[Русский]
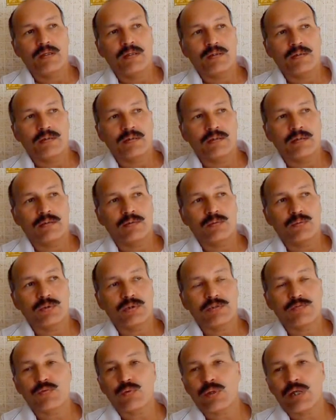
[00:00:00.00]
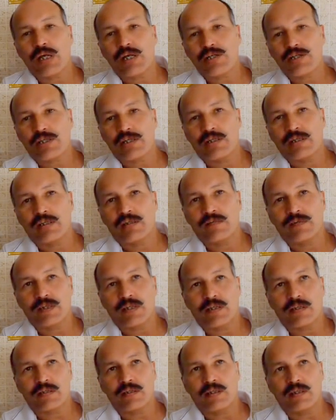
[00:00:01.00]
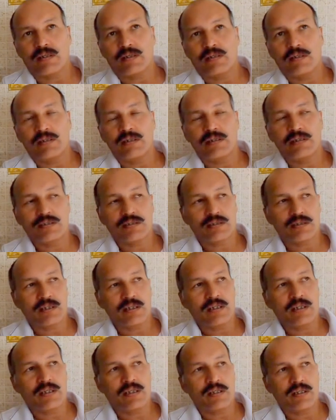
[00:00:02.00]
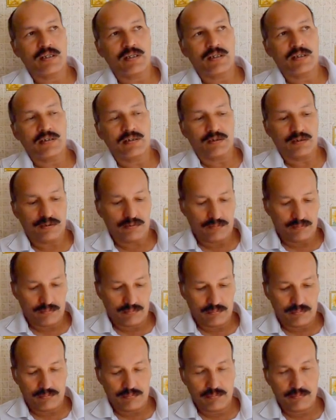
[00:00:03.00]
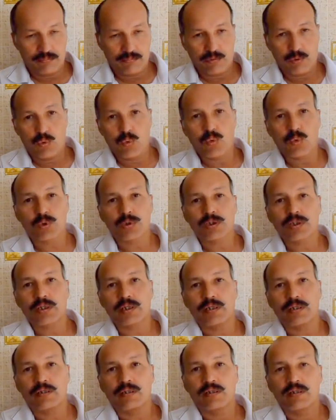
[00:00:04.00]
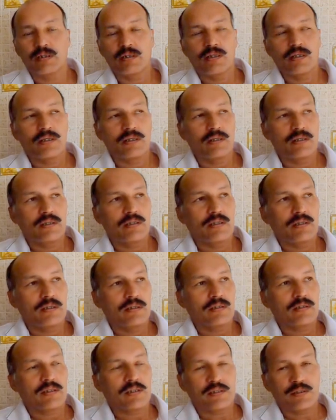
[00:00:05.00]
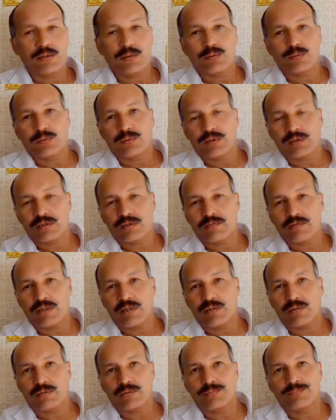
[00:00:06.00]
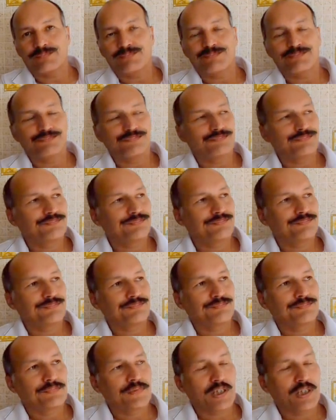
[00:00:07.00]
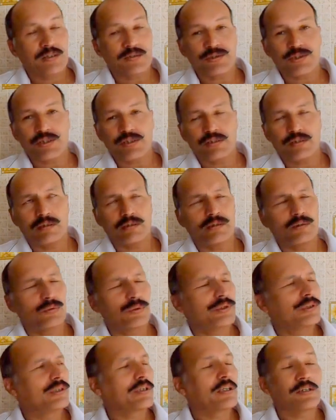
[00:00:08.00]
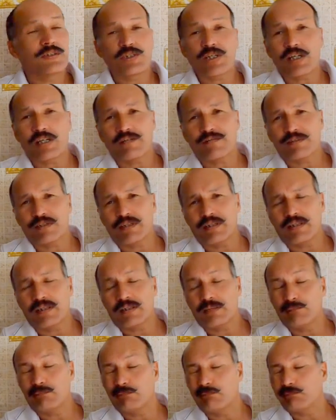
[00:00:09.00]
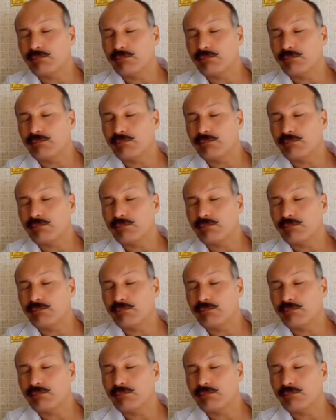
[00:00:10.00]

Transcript: э, ну, за фуражкой, наверное, и за курткой, как ее тут называют, колча... Э, ой, не Колчаковка, а